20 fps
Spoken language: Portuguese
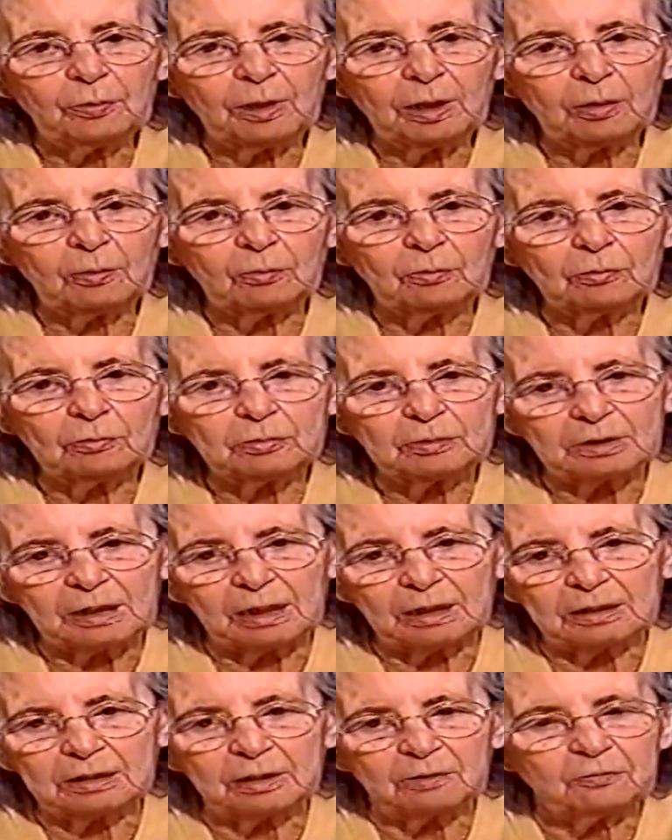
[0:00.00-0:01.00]
é um, tem
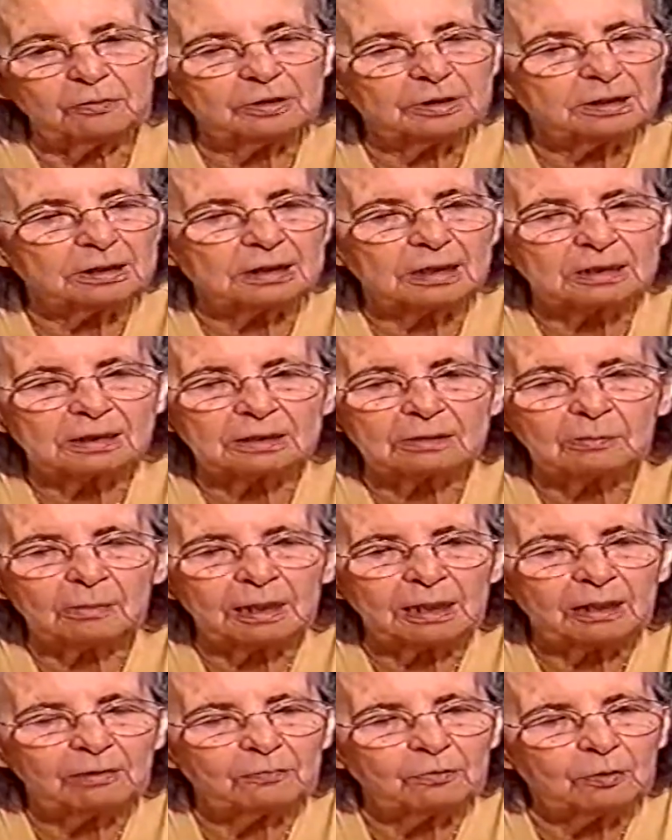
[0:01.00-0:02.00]
entrevistas assim
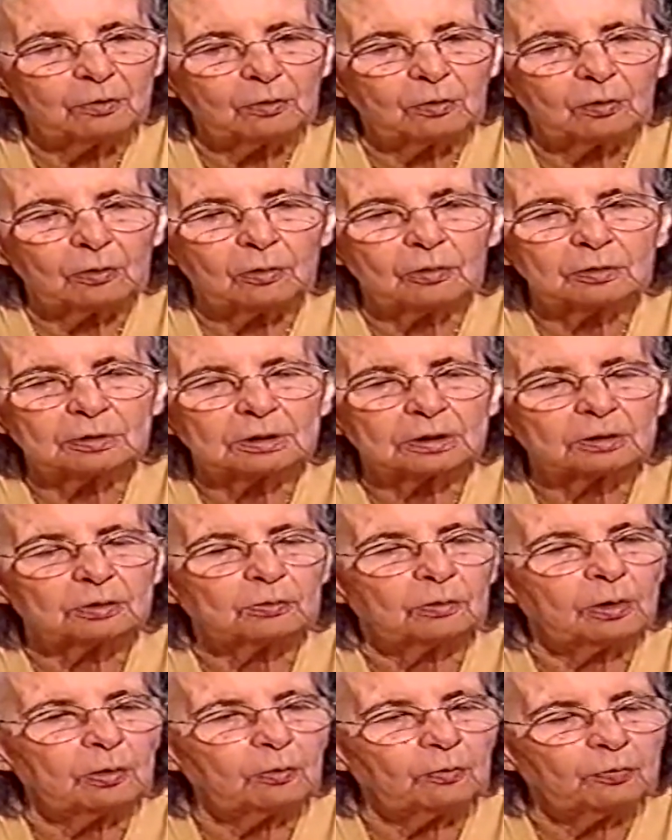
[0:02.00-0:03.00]
maravilhosas, não é
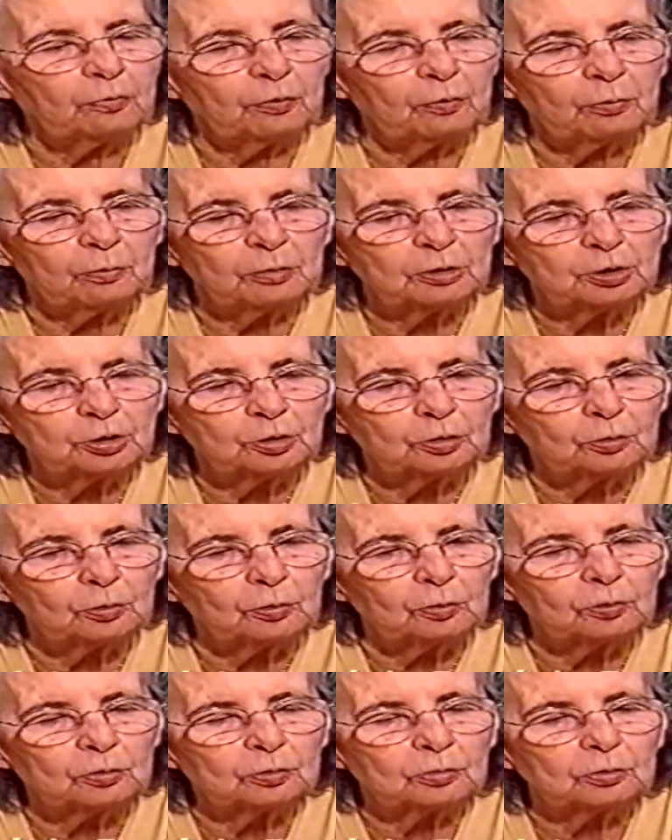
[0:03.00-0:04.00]
um filme
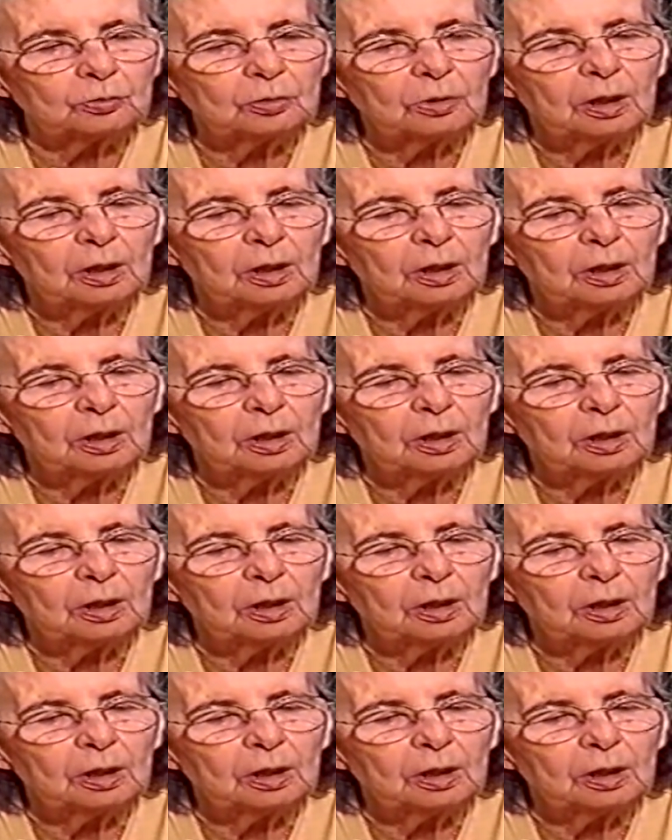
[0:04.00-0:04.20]
mentiroso,